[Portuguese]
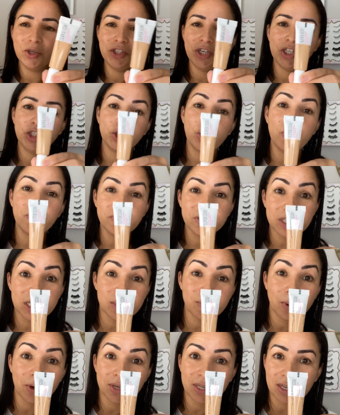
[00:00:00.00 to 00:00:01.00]
gente, como vocês
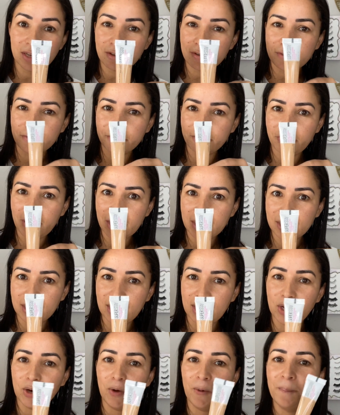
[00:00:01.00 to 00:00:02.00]
podem ver
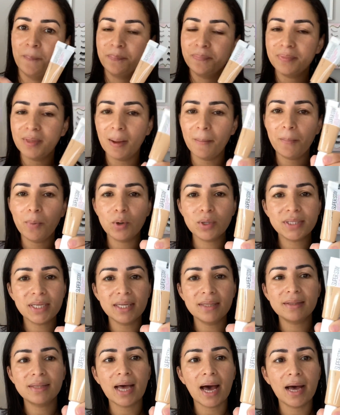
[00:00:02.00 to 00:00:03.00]
aqui, ó na
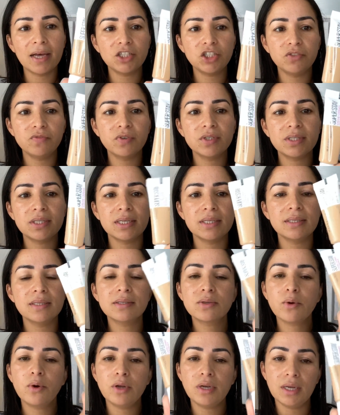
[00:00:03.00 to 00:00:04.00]
porcentagem, vocês
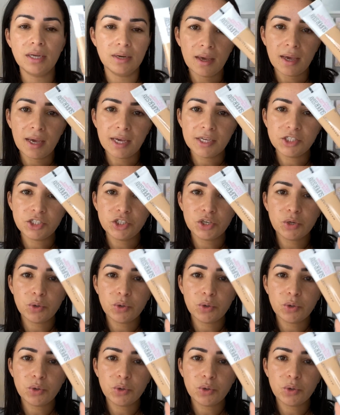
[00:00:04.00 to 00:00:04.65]
escolheram este